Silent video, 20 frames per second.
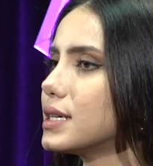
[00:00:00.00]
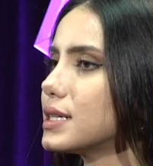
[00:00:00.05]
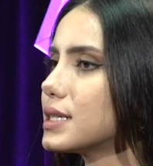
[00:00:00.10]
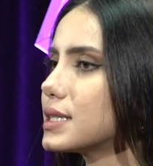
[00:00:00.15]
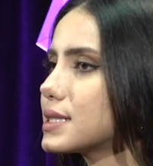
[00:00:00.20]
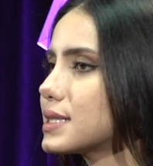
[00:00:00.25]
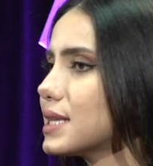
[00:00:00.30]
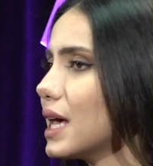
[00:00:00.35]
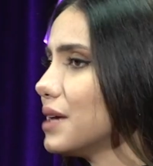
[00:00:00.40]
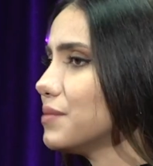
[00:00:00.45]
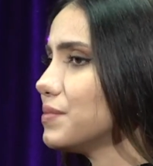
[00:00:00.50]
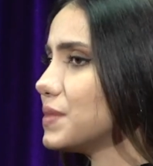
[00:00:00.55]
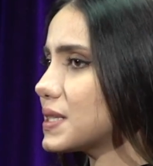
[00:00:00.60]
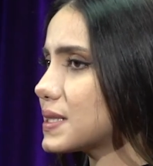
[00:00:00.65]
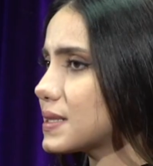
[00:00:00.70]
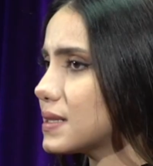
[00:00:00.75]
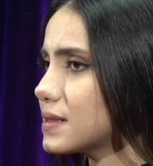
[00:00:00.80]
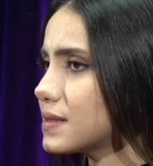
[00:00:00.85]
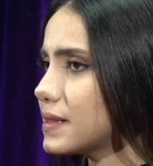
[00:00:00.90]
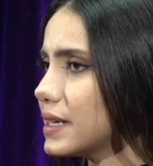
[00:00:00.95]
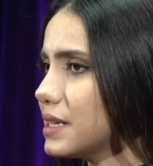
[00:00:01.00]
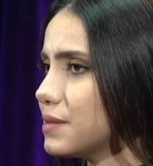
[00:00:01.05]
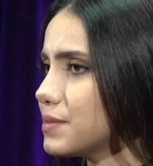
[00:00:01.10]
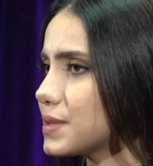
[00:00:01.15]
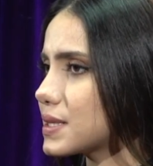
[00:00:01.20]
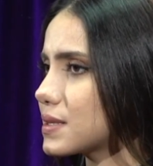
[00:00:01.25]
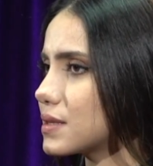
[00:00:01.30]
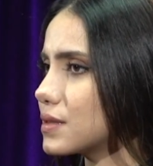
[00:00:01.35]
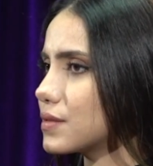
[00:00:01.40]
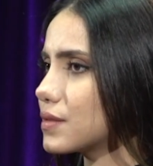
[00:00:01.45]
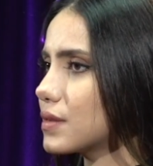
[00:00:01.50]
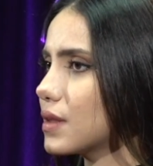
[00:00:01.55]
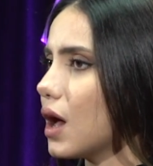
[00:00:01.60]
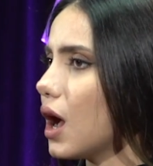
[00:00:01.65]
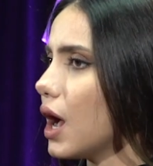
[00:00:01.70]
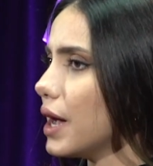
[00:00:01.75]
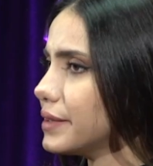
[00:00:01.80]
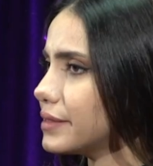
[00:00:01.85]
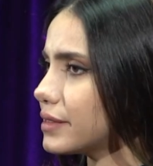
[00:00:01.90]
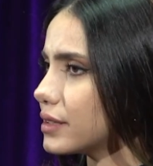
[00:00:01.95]
Sen Mesih değil misin?
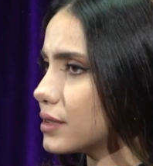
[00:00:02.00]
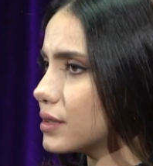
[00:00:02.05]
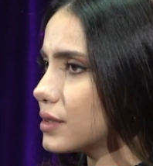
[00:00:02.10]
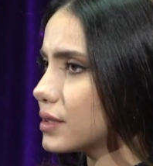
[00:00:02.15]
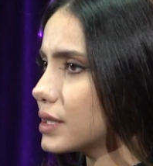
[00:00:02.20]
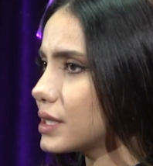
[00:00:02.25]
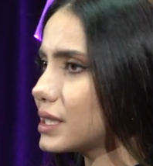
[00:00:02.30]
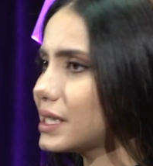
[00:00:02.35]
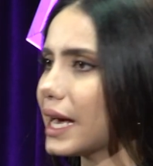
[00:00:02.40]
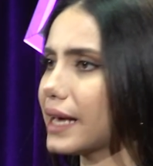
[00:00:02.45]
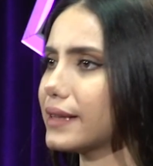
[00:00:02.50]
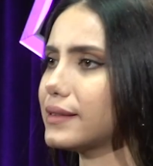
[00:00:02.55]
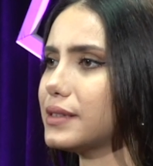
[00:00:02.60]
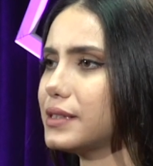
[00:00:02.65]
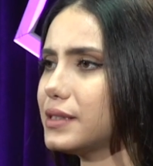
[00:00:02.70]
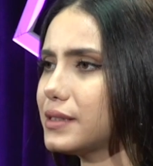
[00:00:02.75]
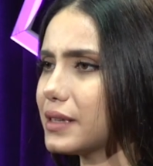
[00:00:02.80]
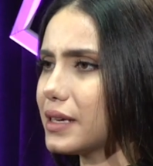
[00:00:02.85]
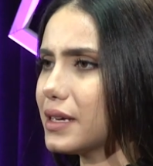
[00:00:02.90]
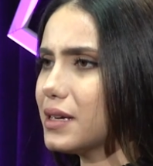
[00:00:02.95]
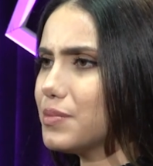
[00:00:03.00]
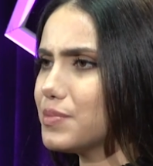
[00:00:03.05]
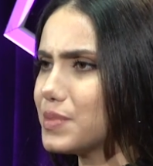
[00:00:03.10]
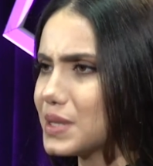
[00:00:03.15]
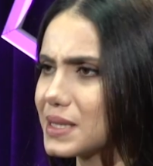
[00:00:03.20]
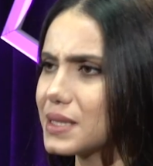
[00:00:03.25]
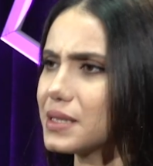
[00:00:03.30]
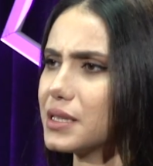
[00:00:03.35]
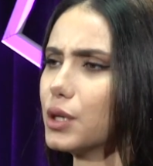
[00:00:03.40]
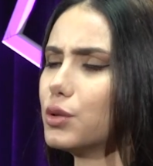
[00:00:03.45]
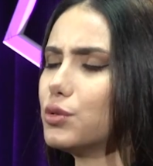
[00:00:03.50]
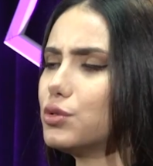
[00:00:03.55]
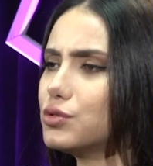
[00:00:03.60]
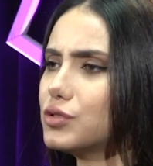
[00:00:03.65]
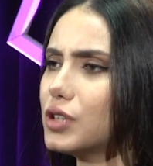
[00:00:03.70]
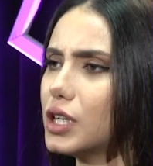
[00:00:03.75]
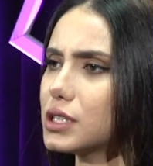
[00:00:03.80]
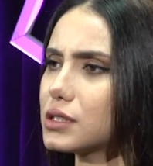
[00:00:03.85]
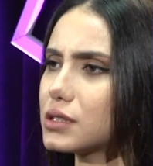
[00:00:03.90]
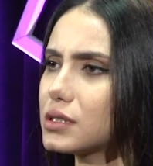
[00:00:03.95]
Haydi kendini de bizi de
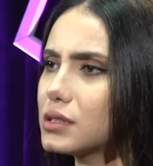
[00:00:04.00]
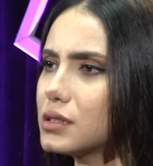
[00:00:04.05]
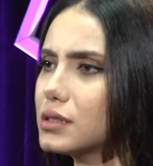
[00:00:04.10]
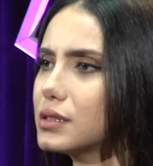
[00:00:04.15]
kurtar